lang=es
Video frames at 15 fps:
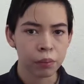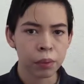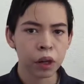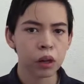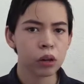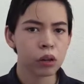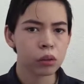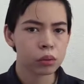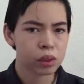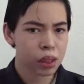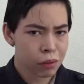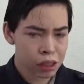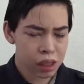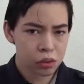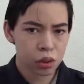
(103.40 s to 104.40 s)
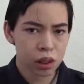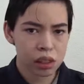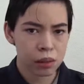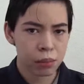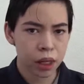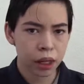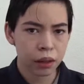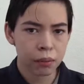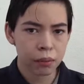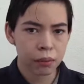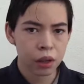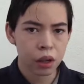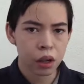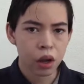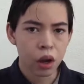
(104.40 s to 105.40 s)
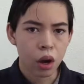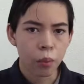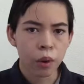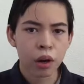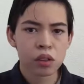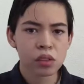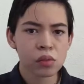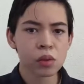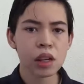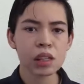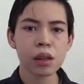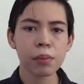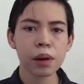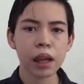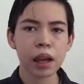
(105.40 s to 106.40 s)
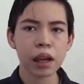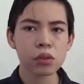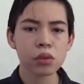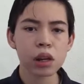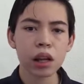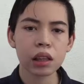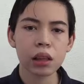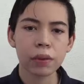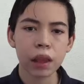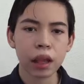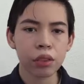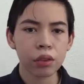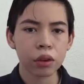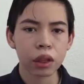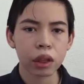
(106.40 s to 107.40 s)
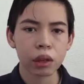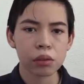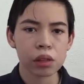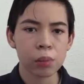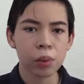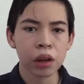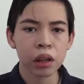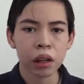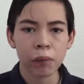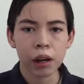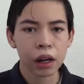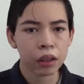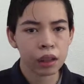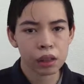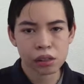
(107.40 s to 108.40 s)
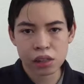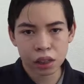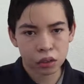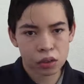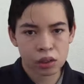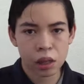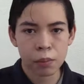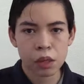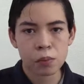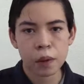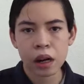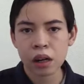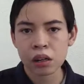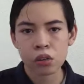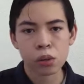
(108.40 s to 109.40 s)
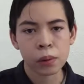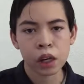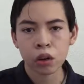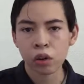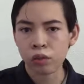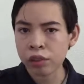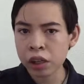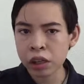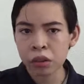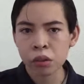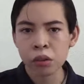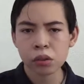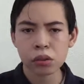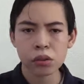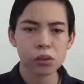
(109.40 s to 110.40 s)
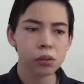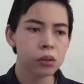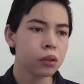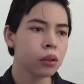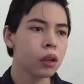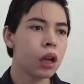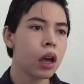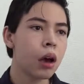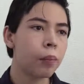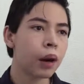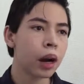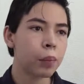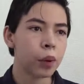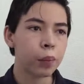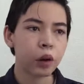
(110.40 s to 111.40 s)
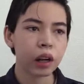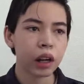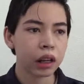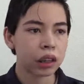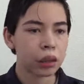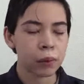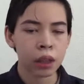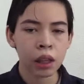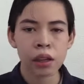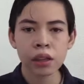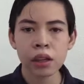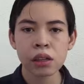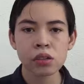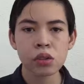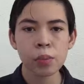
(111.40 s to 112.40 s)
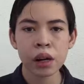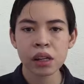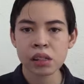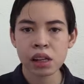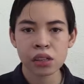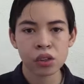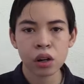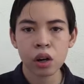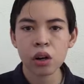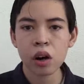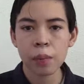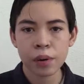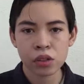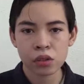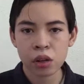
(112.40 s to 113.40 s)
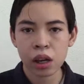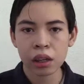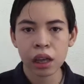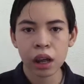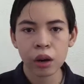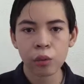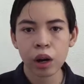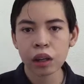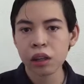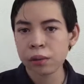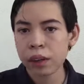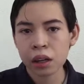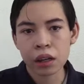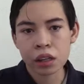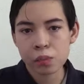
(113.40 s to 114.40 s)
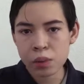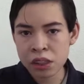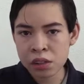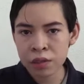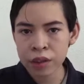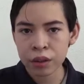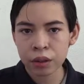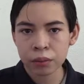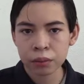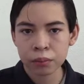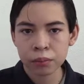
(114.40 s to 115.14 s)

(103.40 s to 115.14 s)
Pero, ¿sabes qué es una asamblea? Bueno, una asamblea es una actividad donde se pueden hablar de ciertos temas para resolver conflictos, para proponer actividades o para seleccionar a una persona que haga una actividad en específico.